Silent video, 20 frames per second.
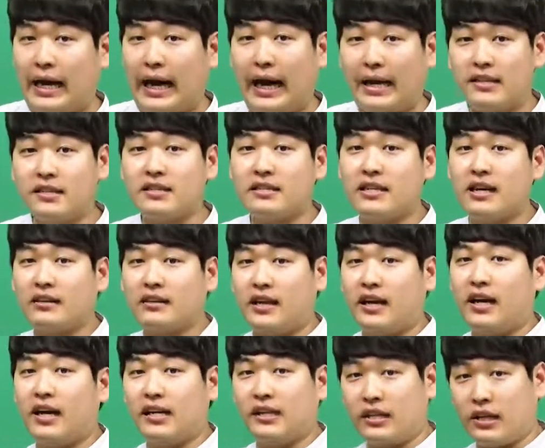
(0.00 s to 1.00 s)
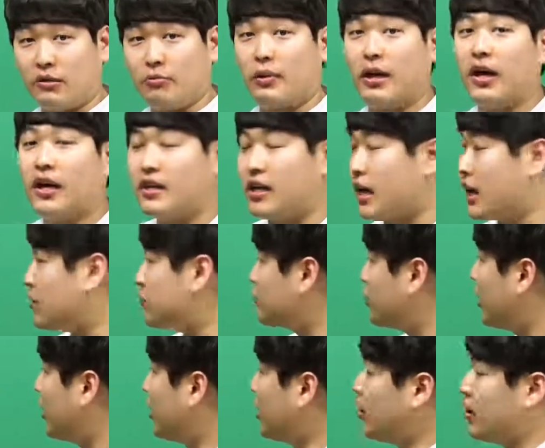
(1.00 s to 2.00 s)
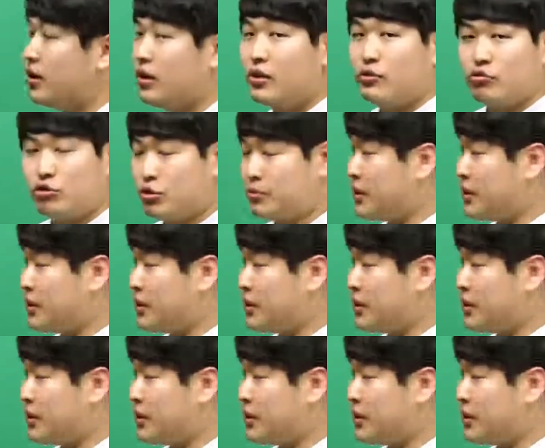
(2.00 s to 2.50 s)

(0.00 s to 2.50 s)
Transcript: 아는 상태가 일단 돼야 되겠고요. 두